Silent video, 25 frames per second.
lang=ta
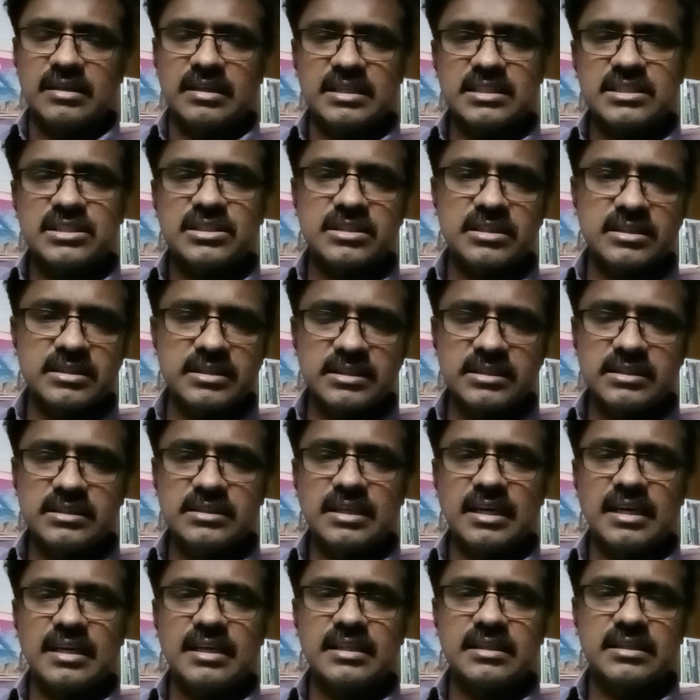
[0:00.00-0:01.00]
நஷ்ட ஈடு
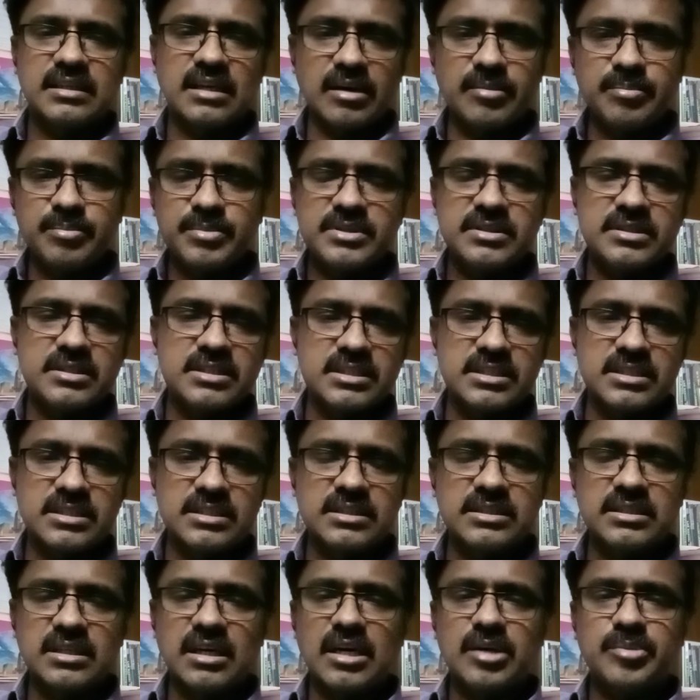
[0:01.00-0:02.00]
அல்லது
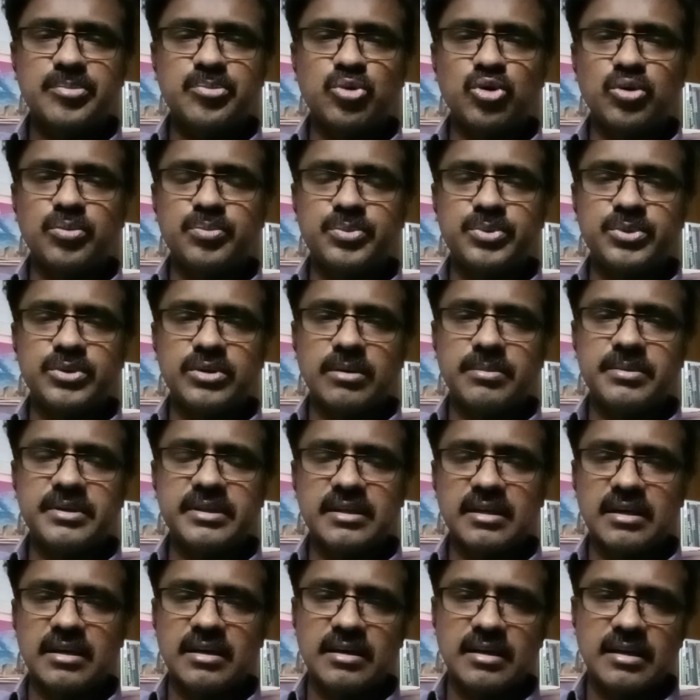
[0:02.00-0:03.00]
காம்பன்சேஷன் யார் பொறுப்பு
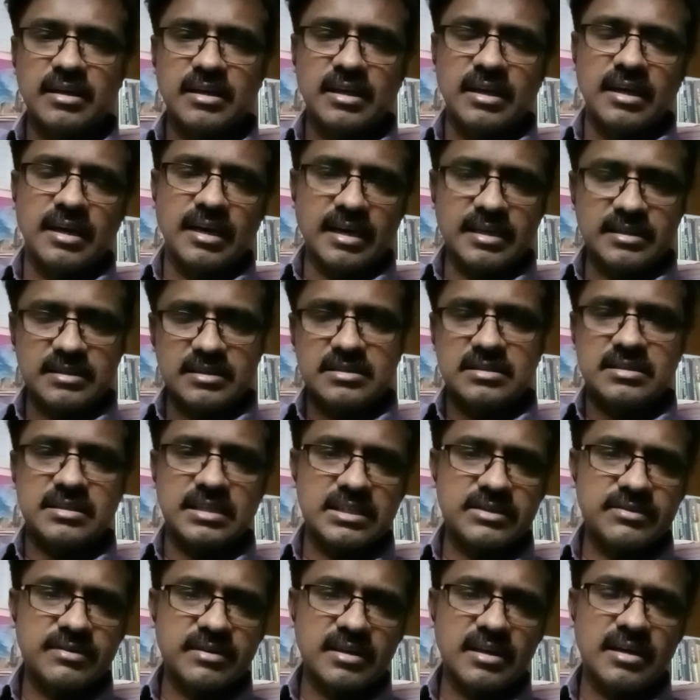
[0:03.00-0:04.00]
அப்படின்னா அந்த
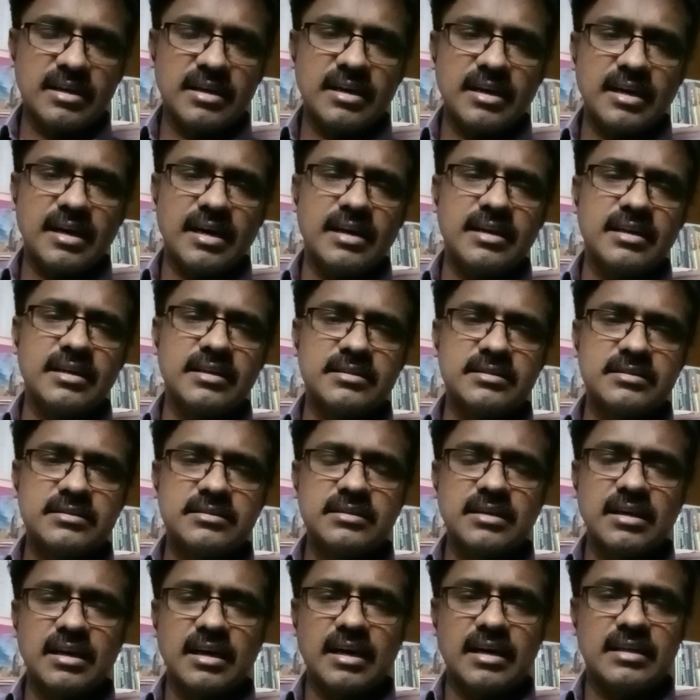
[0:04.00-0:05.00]
டிரைவரா அல்லது
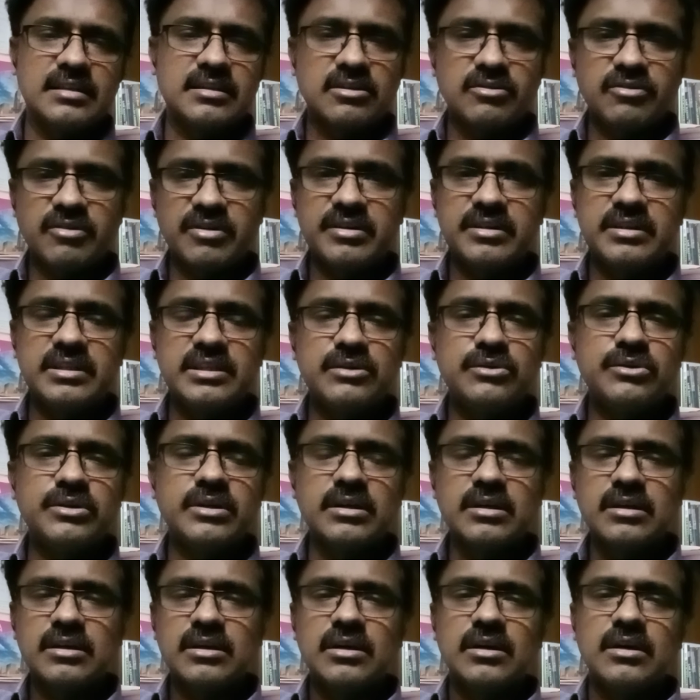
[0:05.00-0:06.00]
அந்த
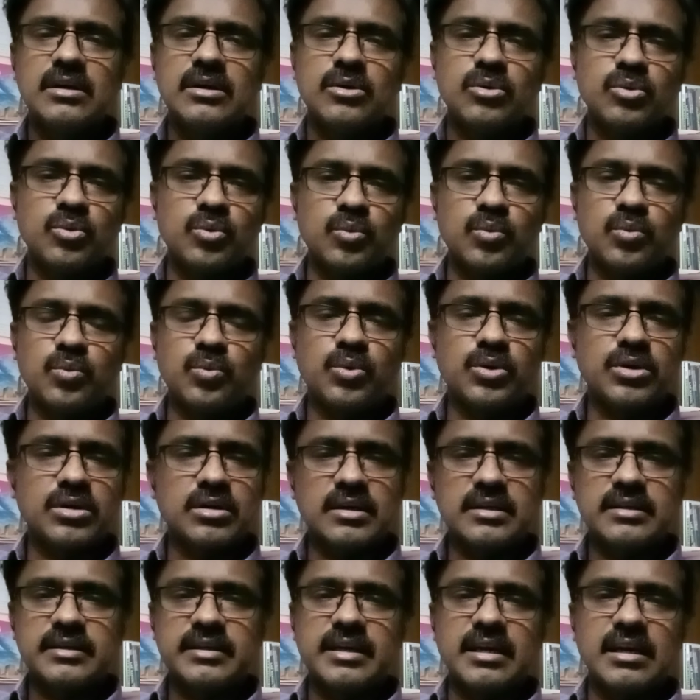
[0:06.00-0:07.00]
வண்டியோட
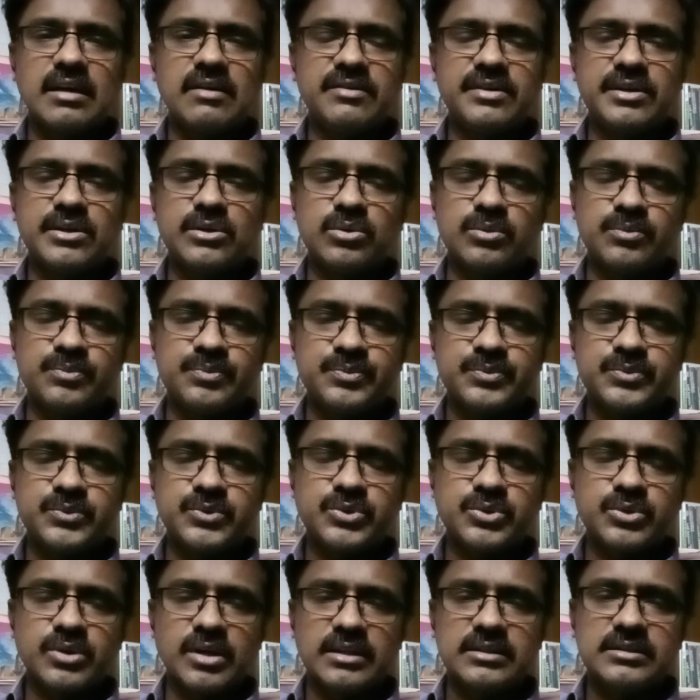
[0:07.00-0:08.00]
ஓனரான்னு கேள்வி எழும்
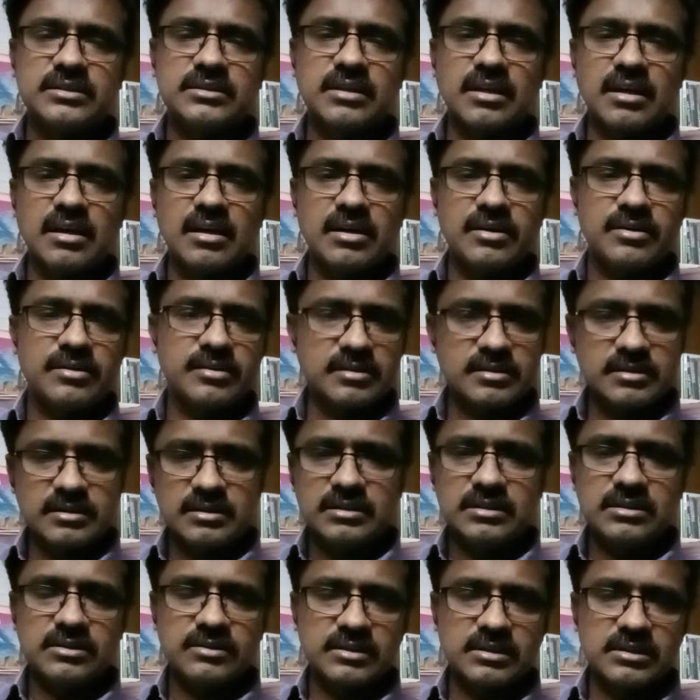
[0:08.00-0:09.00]
ஸோ அதுதான்
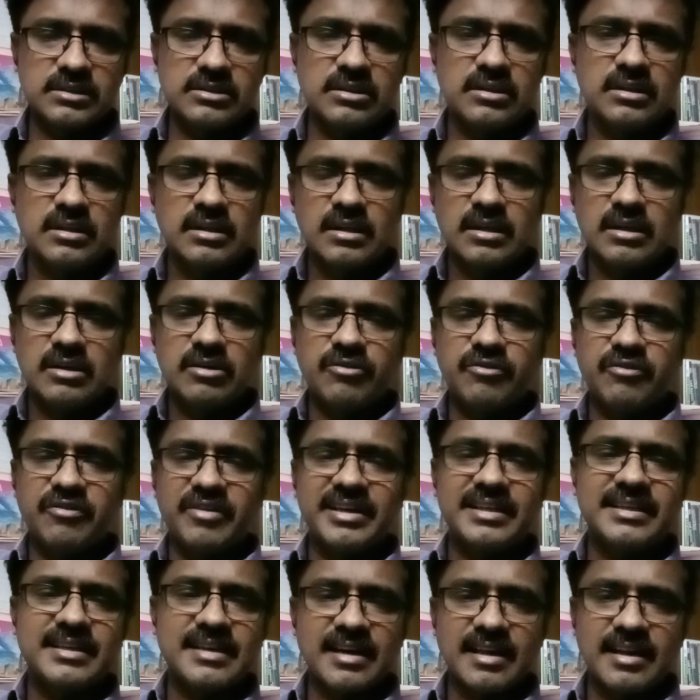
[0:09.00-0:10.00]
இது வந்து
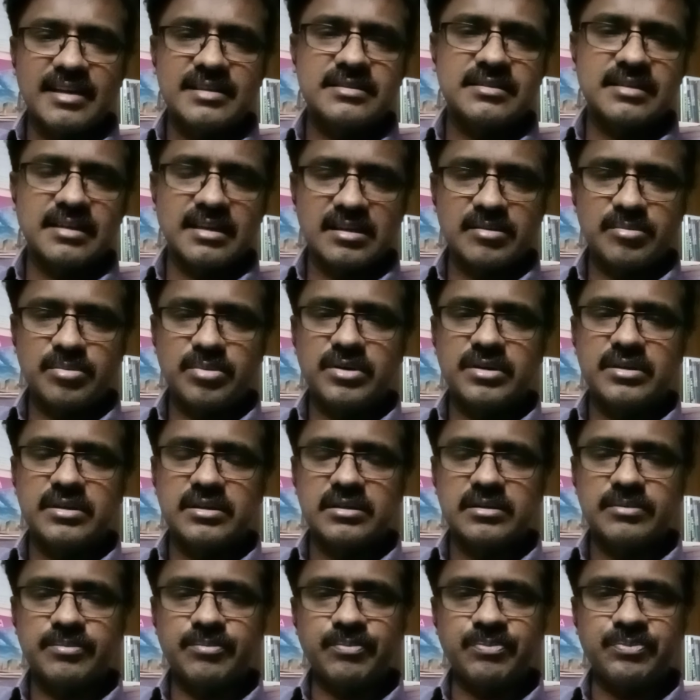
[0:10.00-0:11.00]
வைக்கேரியஸ்
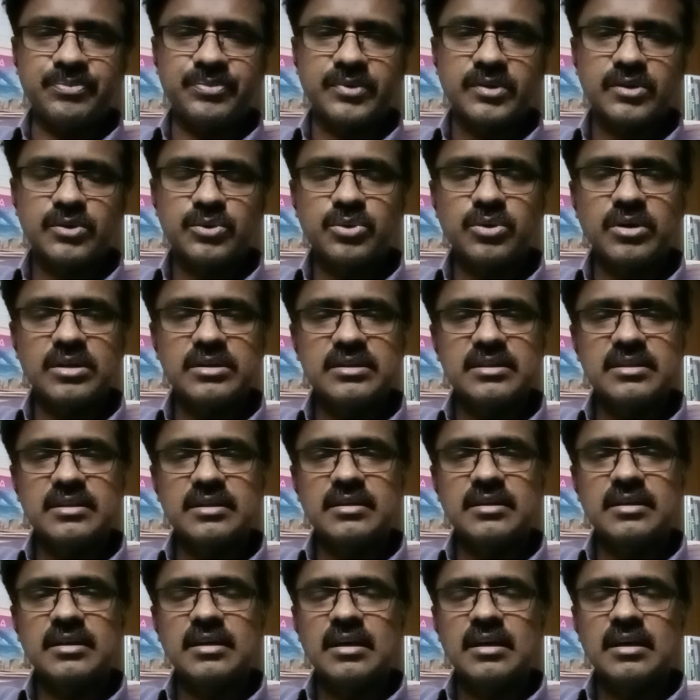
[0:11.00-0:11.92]
லைபிலிட்டி ஸோ அந்த